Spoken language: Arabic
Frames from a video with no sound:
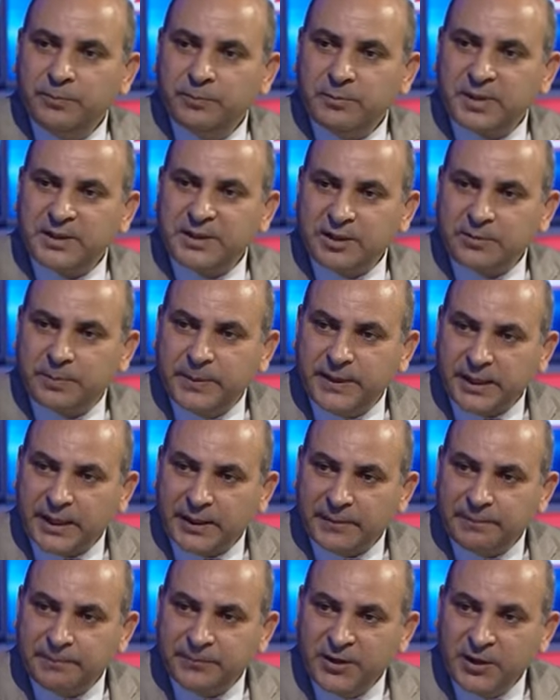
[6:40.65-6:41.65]
وقال بكلام
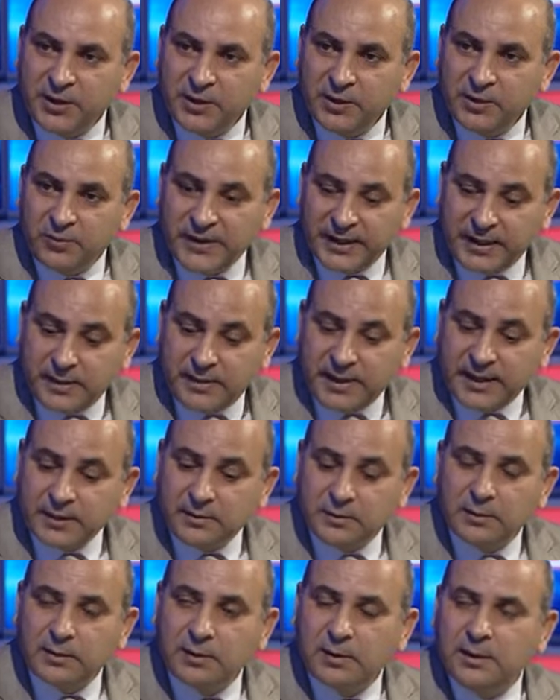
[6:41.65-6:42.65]
مضايا في 6
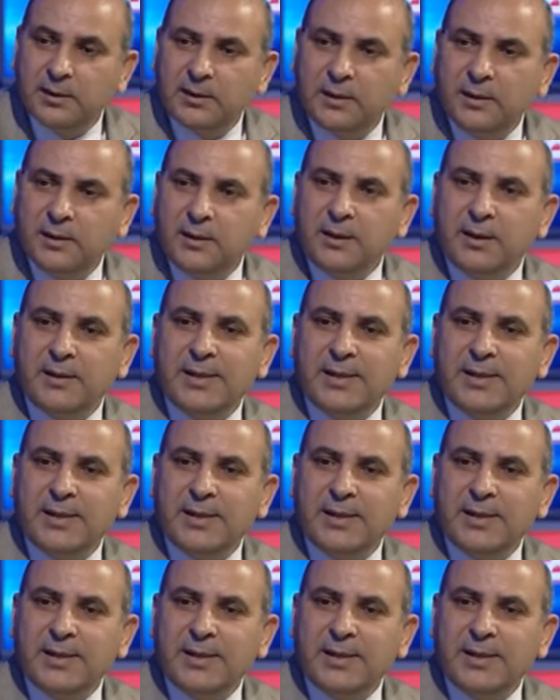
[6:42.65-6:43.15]
في المستير